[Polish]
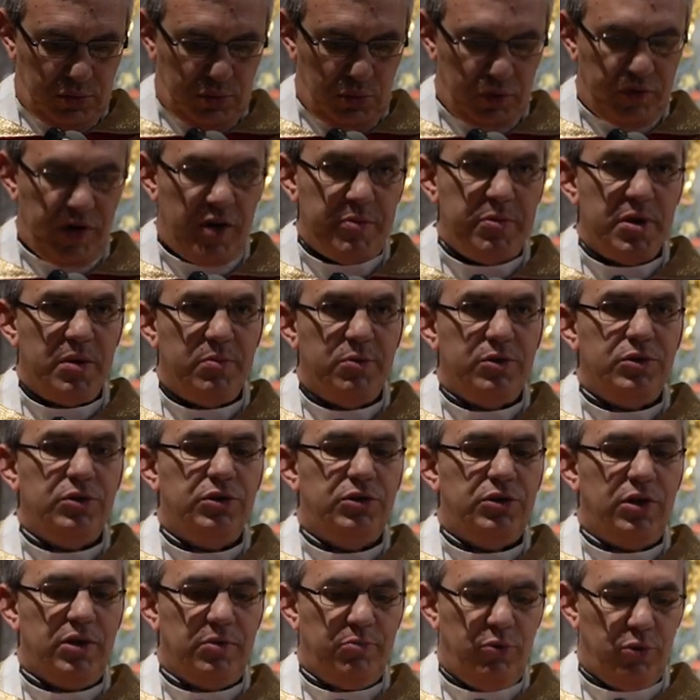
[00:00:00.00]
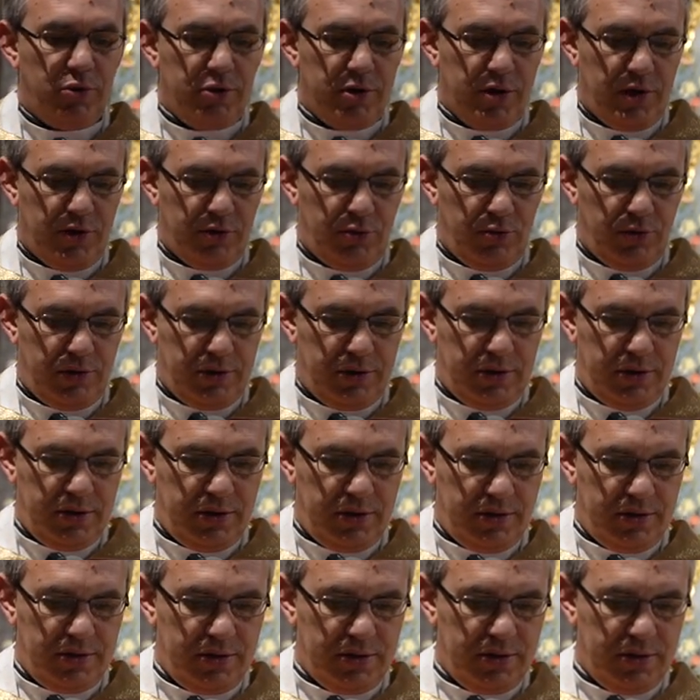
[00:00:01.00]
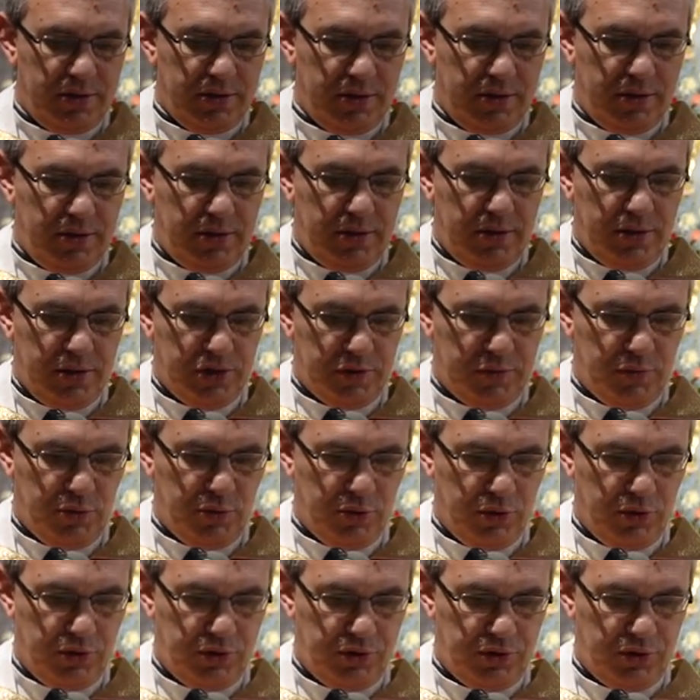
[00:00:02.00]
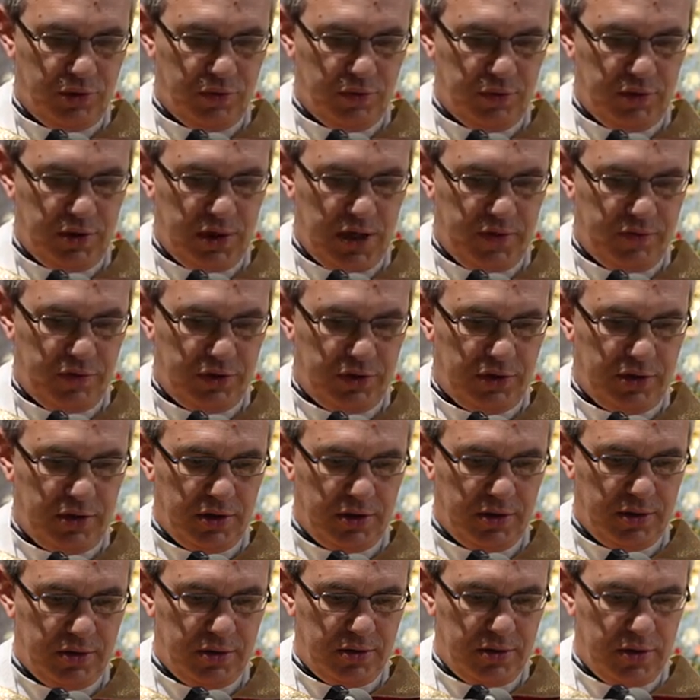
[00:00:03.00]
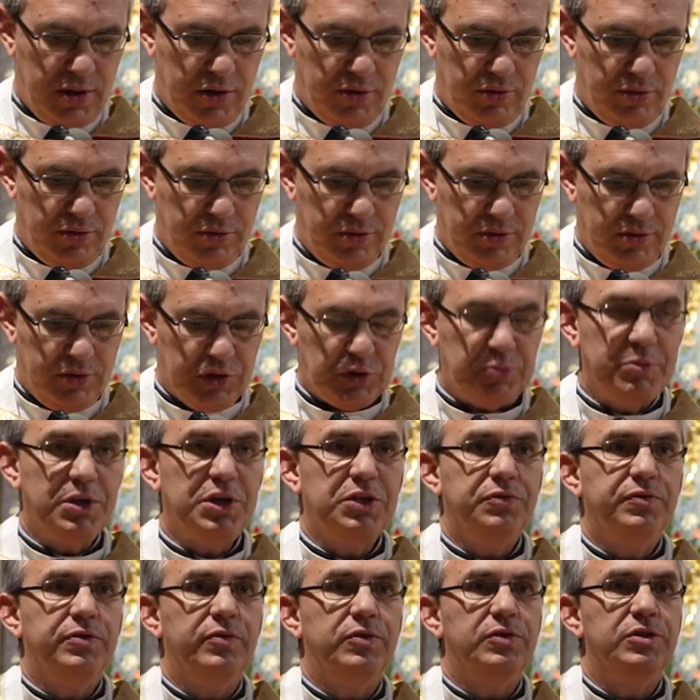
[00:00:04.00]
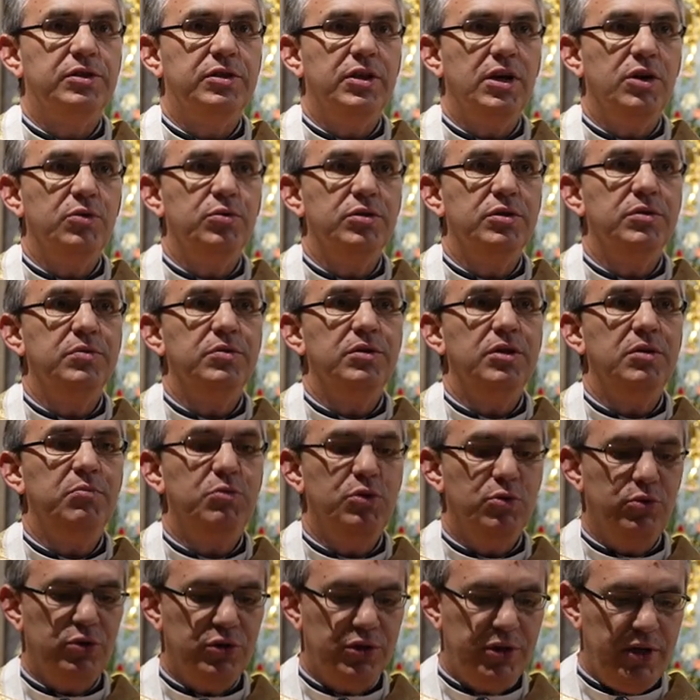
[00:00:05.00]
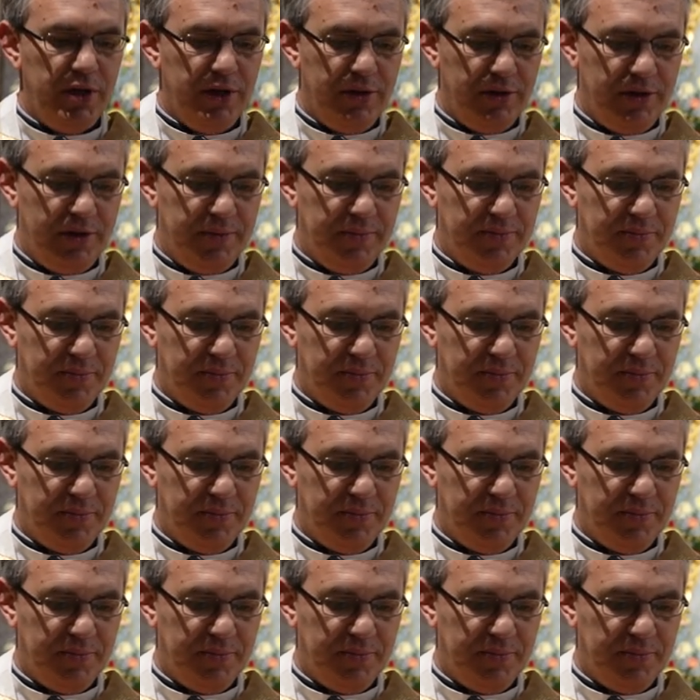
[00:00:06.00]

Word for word: Uwielbiamy dzisiaj Boga, który jest miłością i jawi się jako zmartwychwstały i miłosierny.